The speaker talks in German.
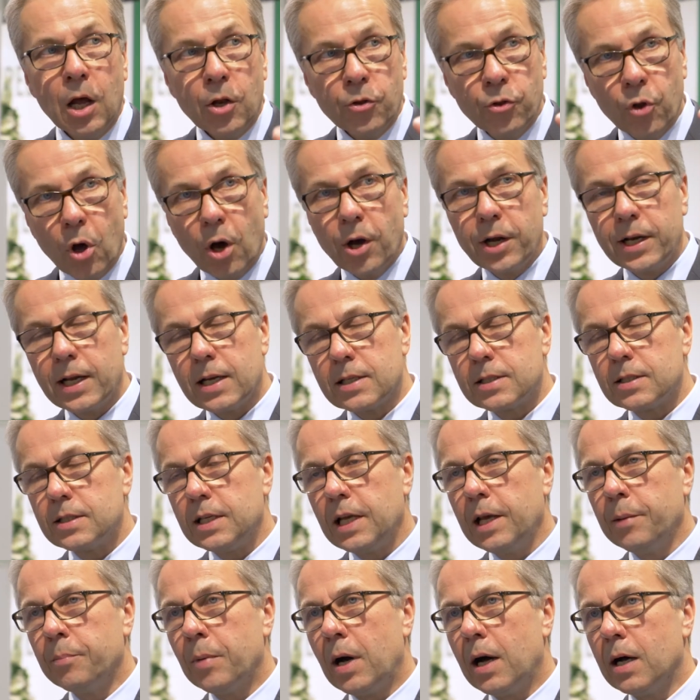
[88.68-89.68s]
Neu das
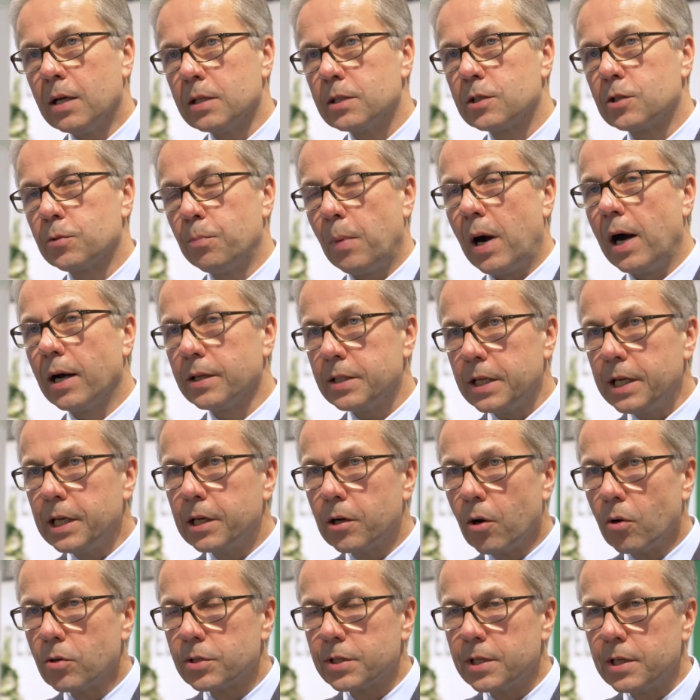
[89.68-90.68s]
Thema Smart
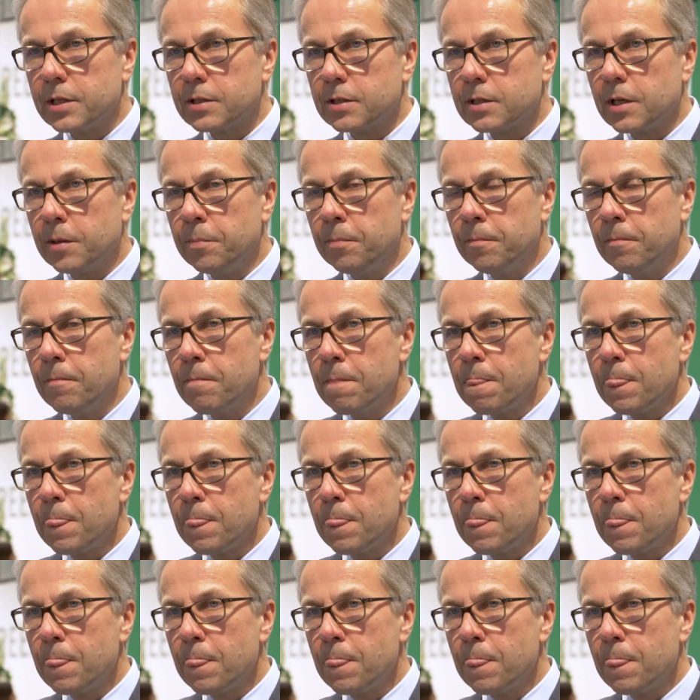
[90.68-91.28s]
Ecosystem.